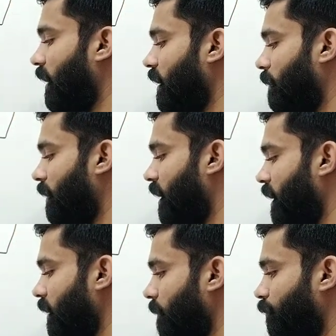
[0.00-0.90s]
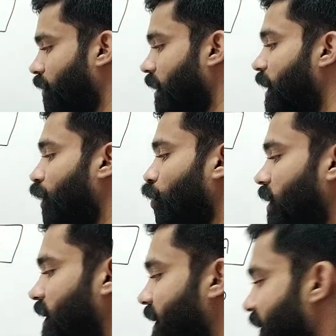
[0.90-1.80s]
गया यहाँ पर आई तो
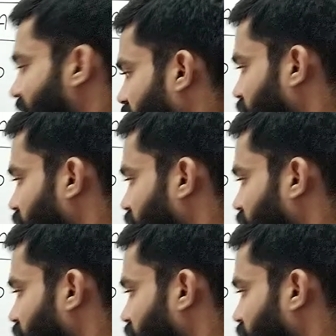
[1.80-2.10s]
यदि एक ही